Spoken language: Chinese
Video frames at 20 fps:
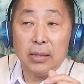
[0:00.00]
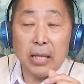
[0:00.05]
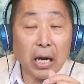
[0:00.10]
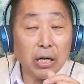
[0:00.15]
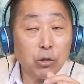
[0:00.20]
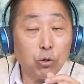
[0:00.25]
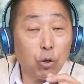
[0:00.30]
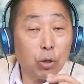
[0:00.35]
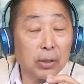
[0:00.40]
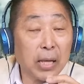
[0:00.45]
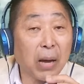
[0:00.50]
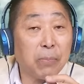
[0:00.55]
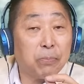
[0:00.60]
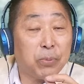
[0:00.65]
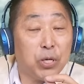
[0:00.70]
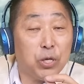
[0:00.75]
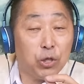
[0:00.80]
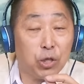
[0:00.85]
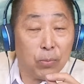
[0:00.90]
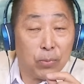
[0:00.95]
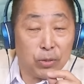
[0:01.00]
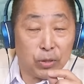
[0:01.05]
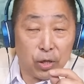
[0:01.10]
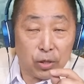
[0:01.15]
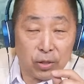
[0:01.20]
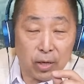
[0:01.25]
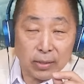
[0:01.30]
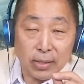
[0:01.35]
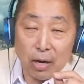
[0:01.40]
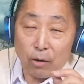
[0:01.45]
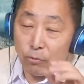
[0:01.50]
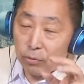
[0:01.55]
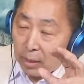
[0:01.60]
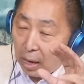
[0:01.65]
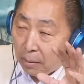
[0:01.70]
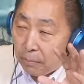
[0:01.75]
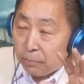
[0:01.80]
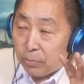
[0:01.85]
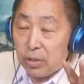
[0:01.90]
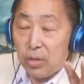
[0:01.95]
当你说，他凭什么审审查？
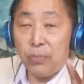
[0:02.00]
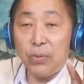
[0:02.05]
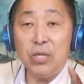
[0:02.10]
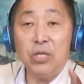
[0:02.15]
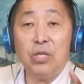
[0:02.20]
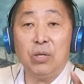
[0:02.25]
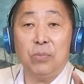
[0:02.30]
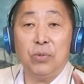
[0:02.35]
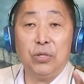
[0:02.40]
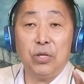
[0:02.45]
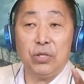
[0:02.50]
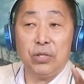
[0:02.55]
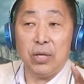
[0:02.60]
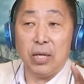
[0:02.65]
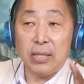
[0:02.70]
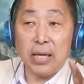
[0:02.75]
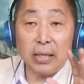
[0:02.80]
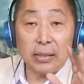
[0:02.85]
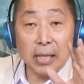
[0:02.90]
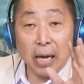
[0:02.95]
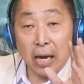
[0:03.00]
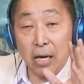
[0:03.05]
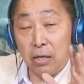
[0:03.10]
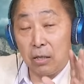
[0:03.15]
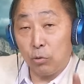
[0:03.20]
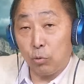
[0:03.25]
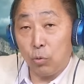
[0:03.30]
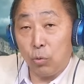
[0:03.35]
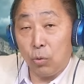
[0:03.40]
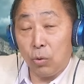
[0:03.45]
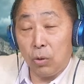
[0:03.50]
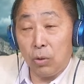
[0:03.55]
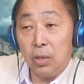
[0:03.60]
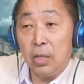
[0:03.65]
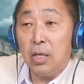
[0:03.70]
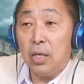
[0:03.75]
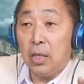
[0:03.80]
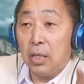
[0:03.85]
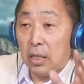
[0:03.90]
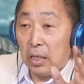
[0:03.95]
他不是凭什么审审查？他说，
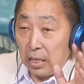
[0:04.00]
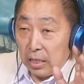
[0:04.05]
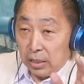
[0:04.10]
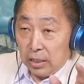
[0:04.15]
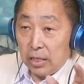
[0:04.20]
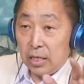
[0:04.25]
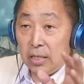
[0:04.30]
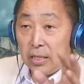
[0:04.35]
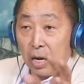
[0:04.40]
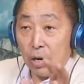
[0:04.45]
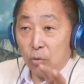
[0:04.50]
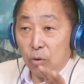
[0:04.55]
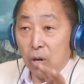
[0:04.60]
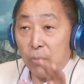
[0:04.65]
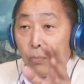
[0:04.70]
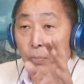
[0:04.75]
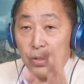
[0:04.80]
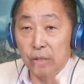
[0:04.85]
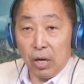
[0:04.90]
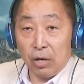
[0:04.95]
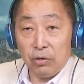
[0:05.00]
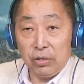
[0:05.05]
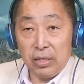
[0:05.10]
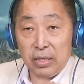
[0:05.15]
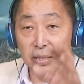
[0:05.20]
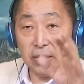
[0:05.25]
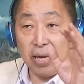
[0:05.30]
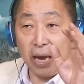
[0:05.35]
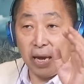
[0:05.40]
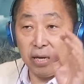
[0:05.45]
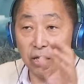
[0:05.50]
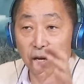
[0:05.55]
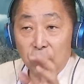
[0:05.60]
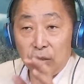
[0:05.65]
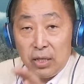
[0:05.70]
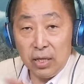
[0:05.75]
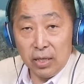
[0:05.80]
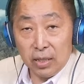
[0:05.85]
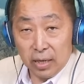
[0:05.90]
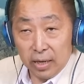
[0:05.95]
你经常会不小心踩
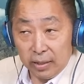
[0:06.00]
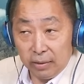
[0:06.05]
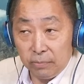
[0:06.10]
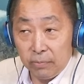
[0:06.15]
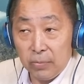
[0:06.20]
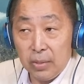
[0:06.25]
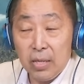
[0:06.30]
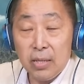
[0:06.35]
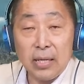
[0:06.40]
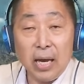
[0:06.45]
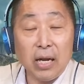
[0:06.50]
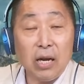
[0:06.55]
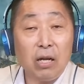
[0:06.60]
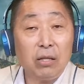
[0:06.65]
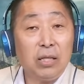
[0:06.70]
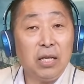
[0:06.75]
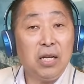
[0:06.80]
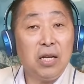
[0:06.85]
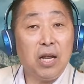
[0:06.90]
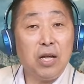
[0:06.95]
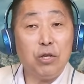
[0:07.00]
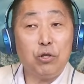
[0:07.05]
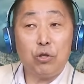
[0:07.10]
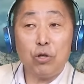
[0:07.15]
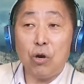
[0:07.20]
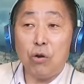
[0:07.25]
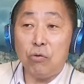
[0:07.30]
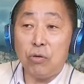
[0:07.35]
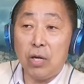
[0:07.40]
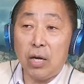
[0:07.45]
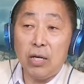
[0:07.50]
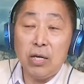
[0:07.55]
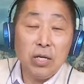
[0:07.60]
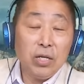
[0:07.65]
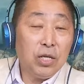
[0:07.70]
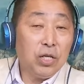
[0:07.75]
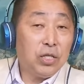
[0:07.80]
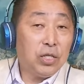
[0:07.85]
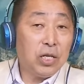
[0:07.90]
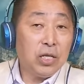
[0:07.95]
到地雷，踩到地雷之后呢，
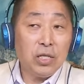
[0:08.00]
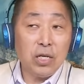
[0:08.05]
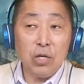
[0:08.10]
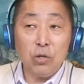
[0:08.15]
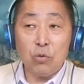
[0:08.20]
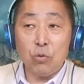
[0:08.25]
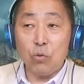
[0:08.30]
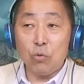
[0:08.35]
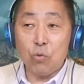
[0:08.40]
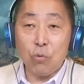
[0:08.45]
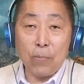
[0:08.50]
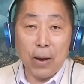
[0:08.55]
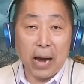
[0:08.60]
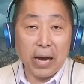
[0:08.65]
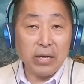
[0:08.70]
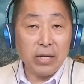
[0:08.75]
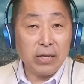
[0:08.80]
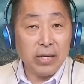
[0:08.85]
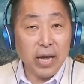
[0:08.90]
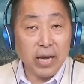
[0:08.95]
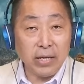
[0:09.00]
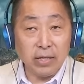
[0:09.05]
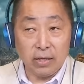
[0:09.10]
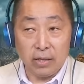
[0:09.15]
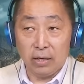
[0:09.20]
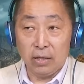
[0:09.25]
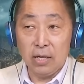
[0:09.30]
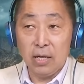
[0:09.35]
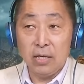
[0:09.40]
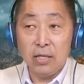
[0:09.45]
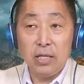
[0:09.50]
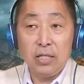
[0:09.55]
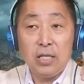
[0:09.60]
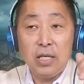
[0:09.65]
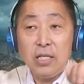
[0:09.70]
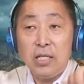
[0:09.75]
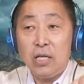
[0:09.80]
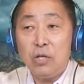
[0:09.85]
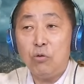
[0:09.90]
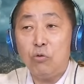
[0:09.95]
你辛辛苦苦拍的电影，你
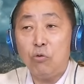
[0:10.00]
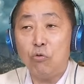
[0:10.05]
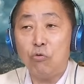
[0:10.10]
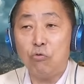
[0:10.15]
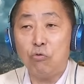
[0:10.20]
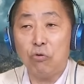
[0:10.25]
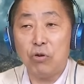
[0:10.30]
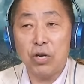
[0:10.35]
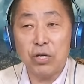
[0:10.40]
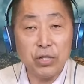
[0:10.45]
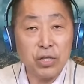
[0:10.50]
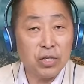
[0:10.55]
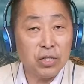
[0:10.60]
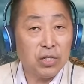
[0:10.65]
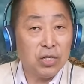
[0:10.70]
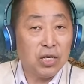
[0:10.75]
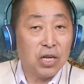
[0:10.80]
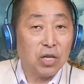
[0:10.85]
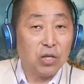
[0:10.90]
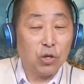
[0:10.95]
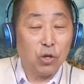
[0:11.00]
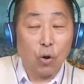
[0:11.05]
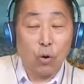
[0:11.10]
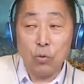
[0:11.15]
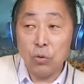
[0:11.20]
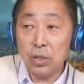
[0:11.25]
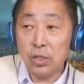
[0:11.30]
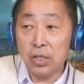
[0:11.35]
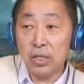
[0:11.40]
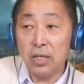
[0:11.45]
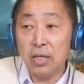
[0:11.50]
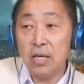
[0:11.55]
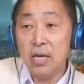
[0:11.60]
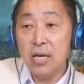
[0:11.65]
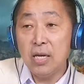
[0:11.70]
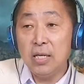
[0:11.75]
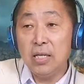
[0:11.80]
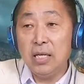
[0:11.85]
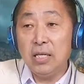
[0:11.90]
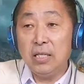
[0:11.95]
辛辛苦苦呢设计的游戏，
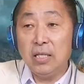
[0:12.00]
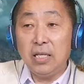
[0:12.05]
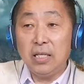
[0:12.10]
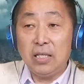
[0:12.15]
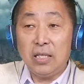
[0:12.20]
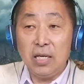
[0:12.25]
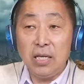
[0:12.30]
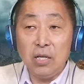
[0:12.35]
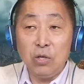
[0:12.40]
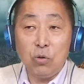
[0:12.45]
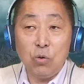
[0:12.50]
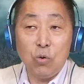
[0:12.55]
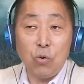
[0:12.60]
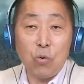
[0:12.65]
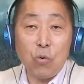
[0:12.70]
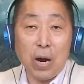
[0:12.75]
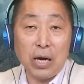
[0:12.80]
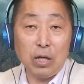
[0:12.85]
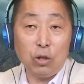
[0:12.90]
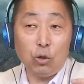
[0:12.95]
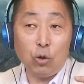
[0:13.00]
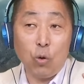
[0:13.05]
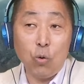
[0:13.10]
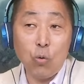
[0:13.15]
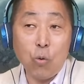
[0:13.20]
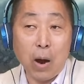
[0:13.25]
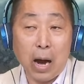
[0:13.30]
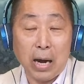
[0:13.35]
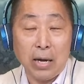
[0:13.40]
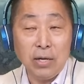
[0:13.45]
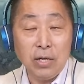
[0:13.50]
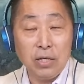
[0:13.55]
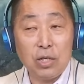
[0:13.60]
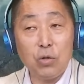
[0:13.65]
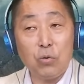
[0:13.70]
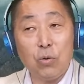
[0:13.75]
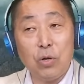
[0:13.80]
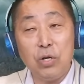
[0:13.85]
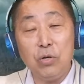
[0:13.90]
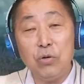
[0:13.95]
你你辛辛苦苦画的动画，
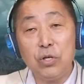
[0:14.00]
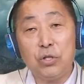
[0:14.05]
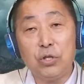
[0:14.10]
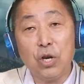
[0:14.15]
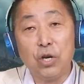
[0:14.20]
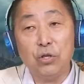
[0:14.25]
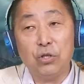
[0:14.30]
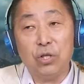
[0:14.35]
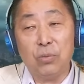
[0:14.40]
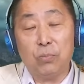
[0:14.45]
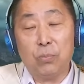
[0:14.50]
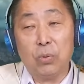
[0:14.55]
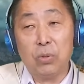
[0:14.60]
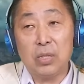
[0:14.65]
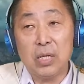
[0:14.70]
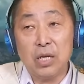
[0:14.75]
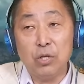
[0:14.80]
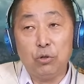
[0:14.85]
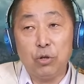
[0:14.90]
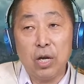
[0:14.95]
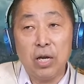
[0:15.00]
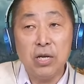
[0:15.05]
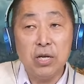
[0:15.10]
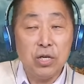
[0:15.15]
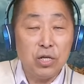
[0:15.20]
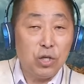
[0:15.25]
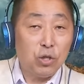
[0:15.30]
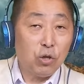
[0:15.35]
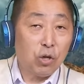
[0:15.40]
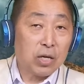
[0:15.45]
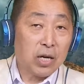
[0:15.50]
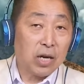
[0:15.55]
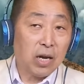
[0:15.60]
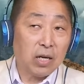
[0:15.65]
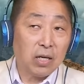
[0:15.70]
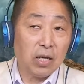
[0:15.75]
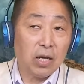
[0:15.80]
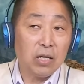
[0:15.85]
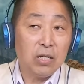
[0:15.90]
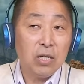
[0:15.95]
结果因为政治不正确，你就可
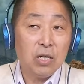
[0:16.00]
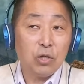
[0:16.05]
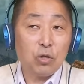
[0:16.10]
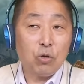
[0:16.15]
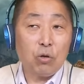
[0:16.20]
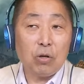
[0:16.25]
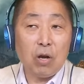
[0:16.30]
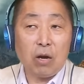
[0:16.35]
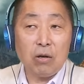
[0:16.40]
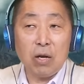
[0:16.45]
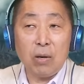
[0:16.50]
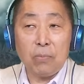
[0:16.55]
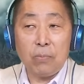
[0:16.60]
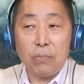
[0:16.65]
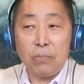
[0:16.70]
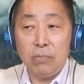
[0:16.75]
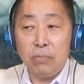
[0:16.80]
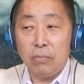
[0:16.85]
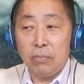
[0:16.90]
能呢受到呢。